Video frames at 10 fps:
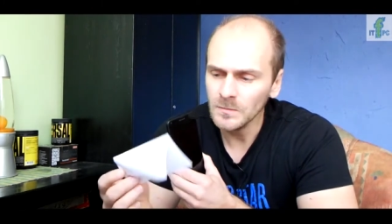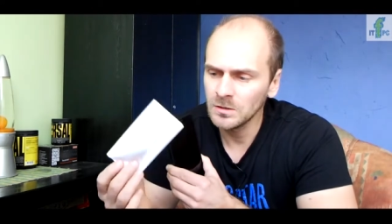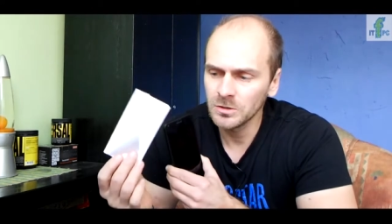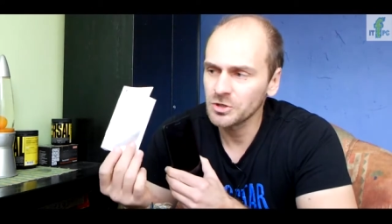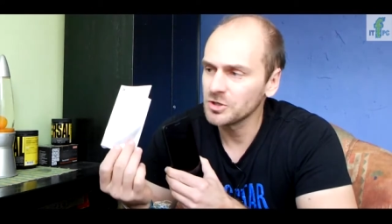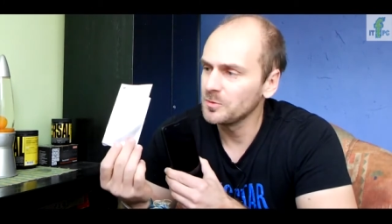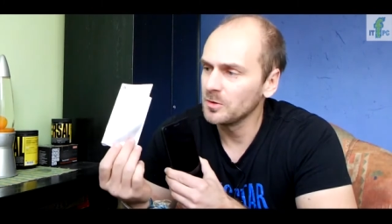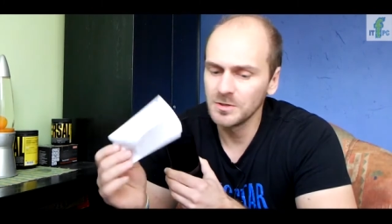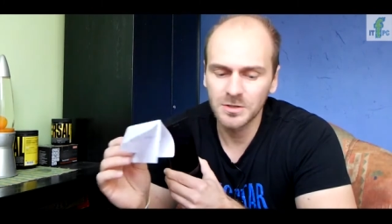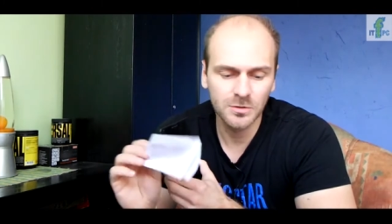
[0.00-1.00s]
e,
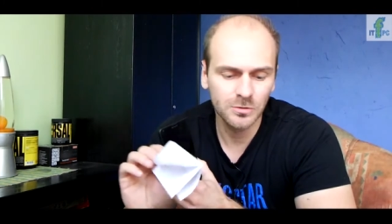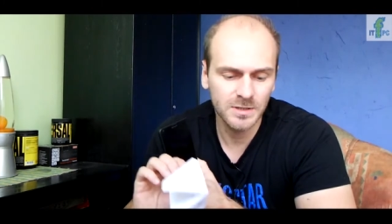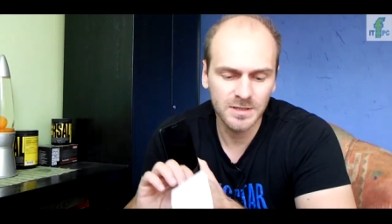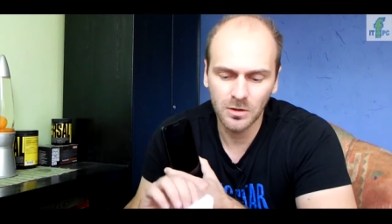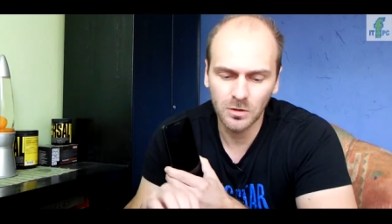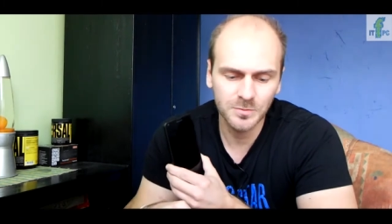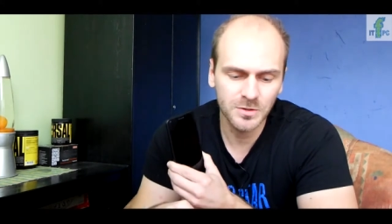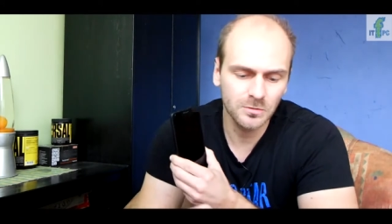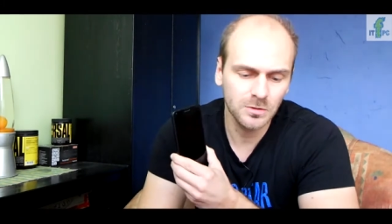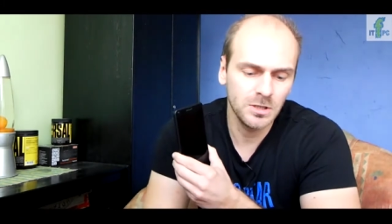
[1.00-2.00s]
szybką instrukcję
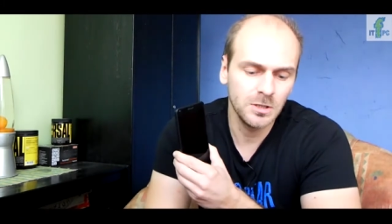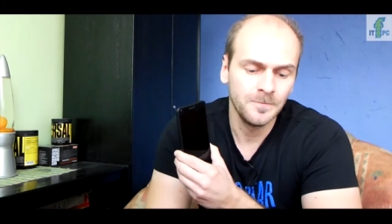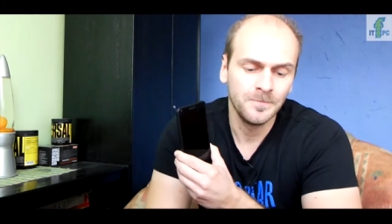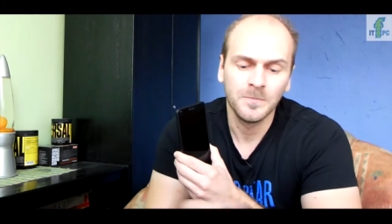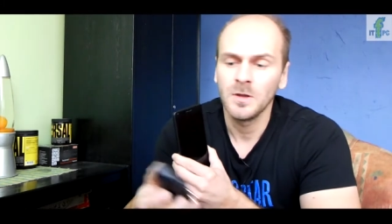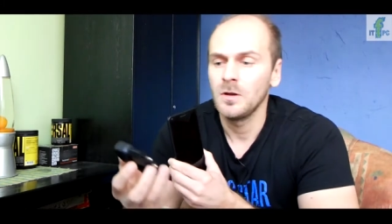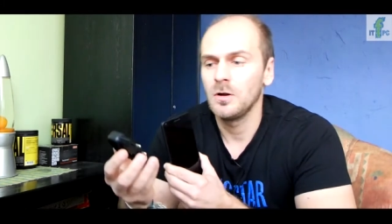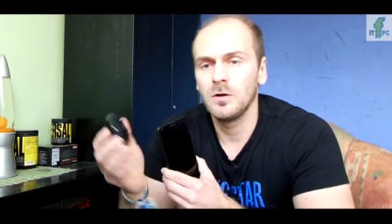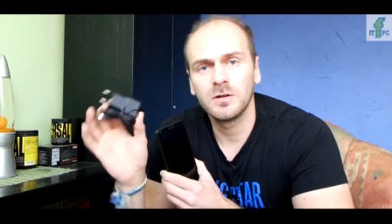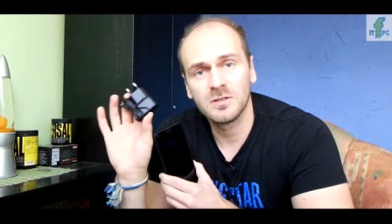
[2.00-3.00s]
obsługi
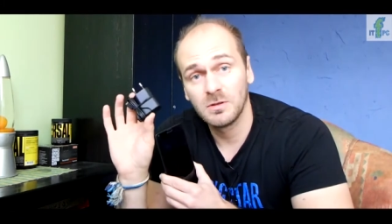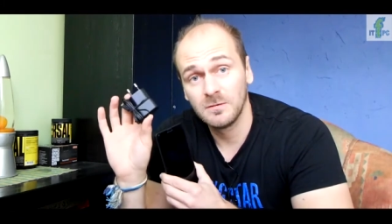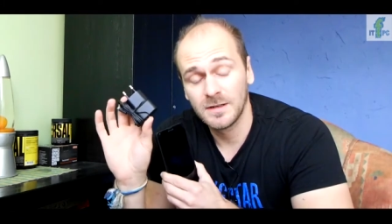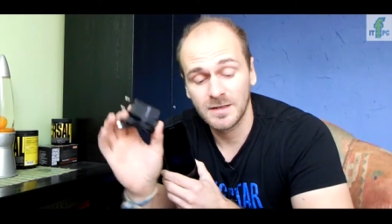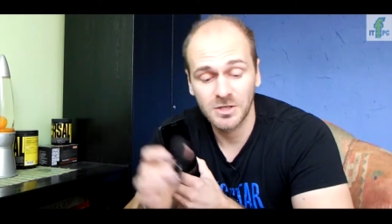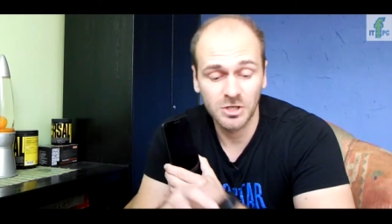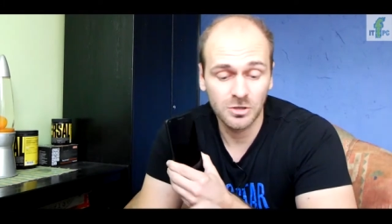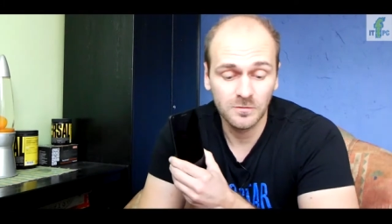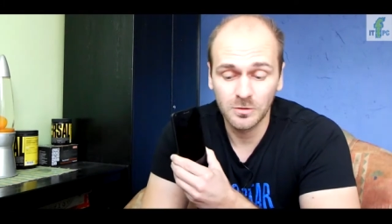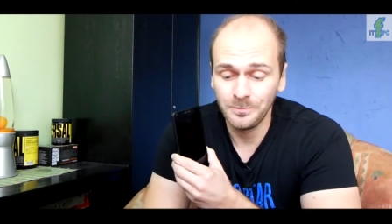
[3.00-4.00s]
oraz ładowarkę
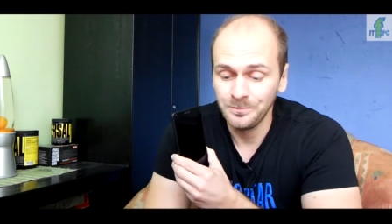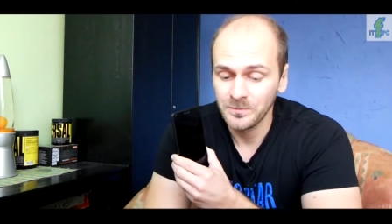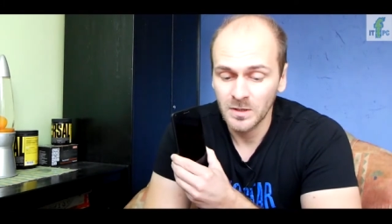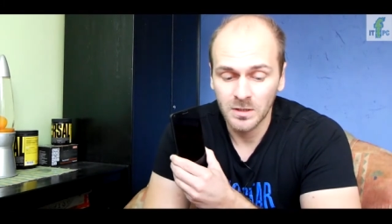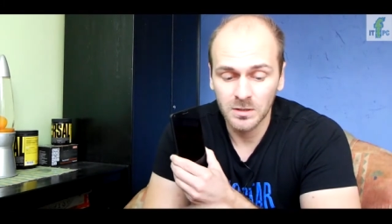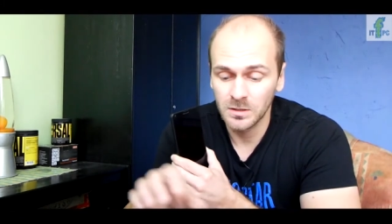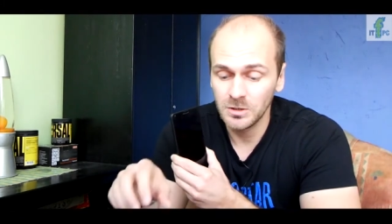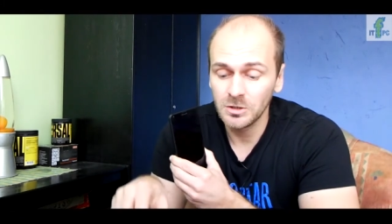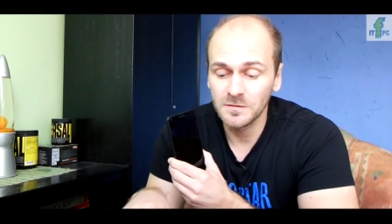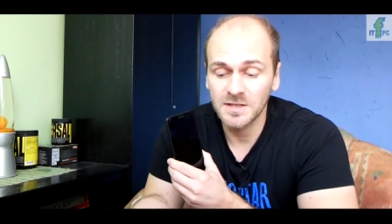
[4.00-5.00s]
sieciową E,
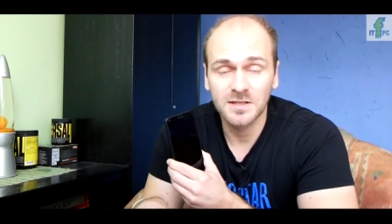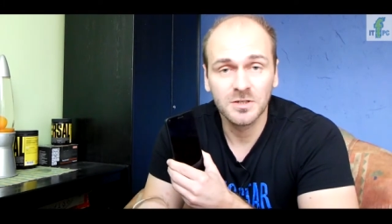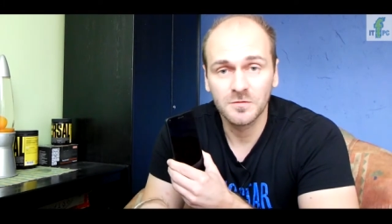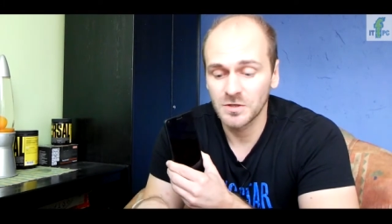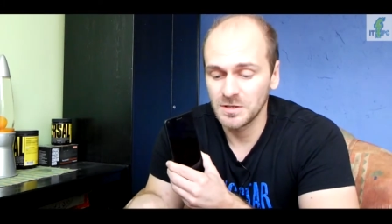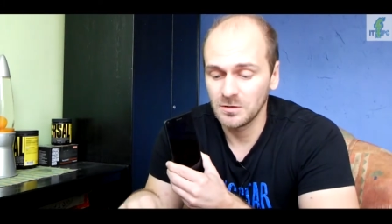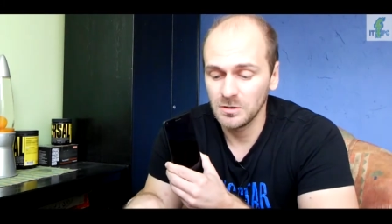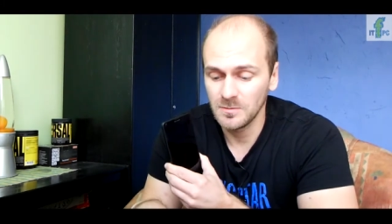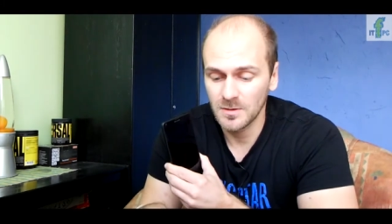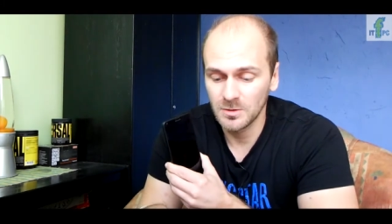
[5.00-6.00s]
i to w zasadzie wszystko.
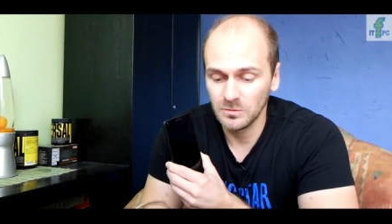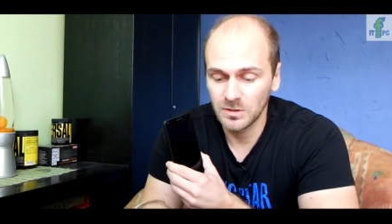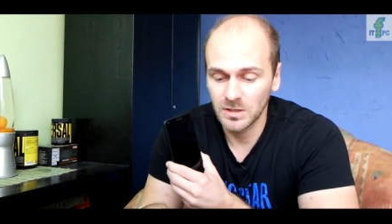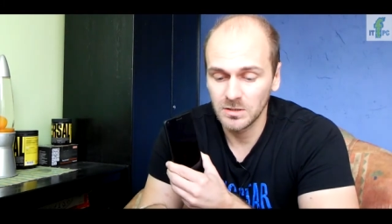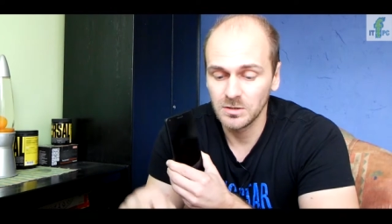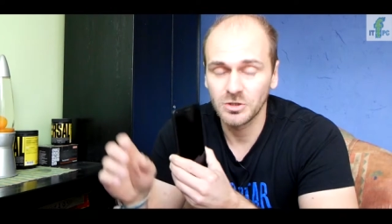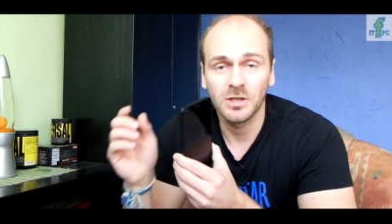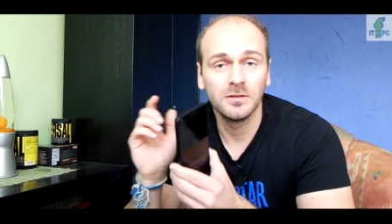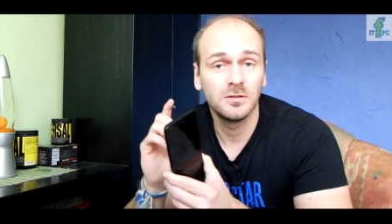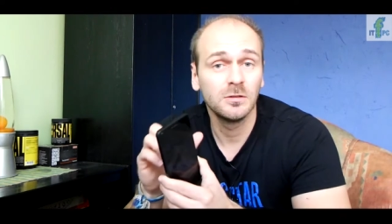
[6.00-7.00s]
Nie mamy tutaj
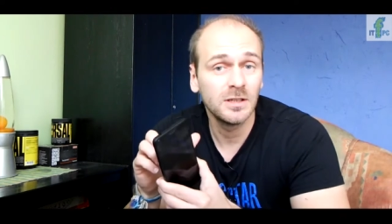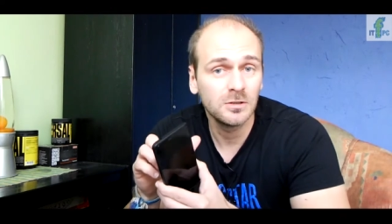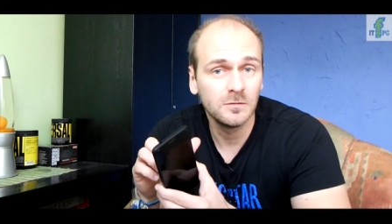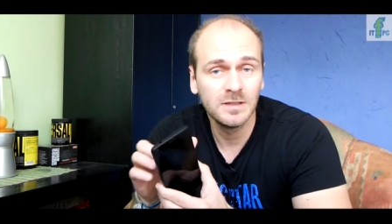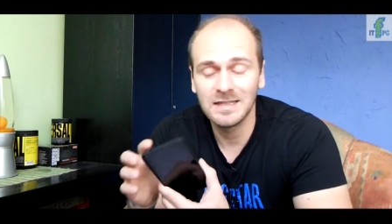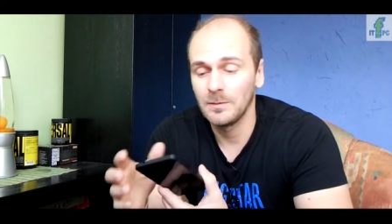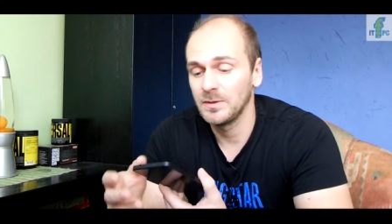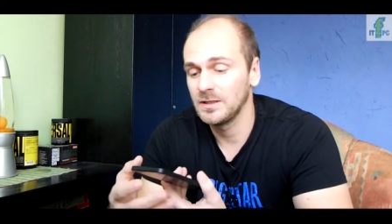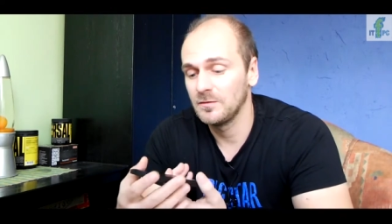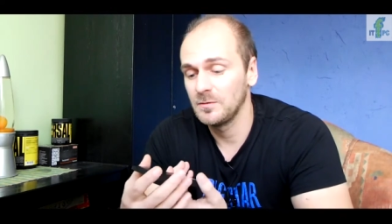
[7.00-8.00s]
żadnych dodatkowych
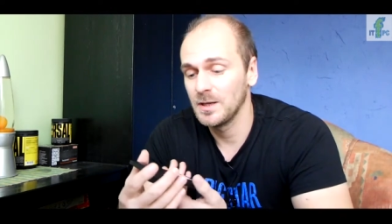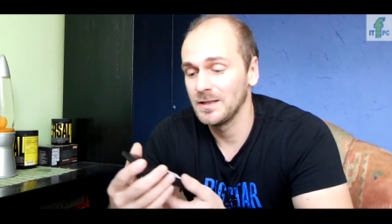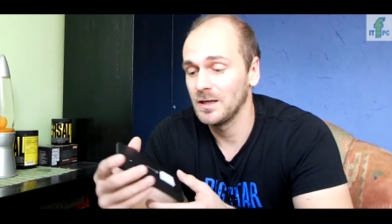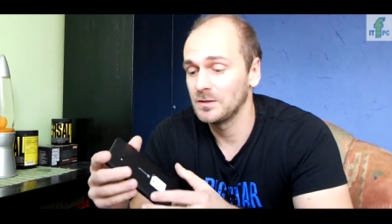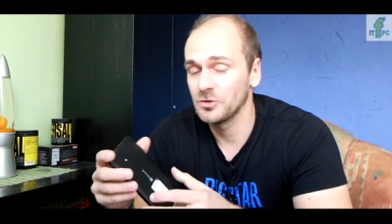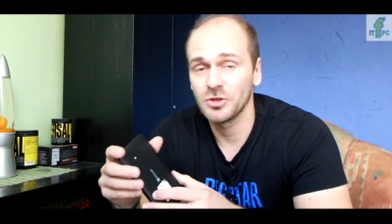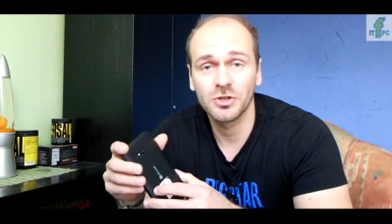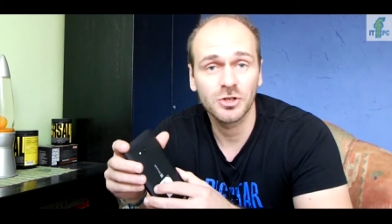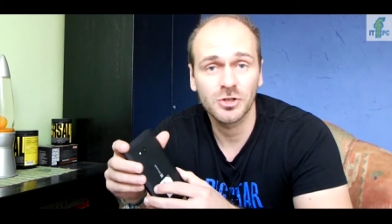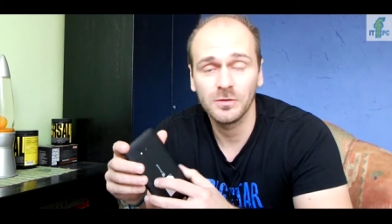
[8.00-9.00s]
klapek na wymianę, a
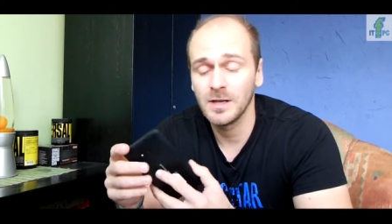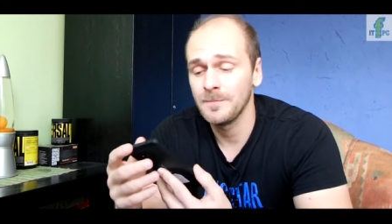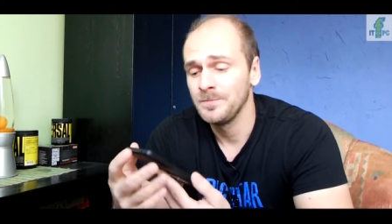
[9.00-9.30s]
troszeczkę szkoda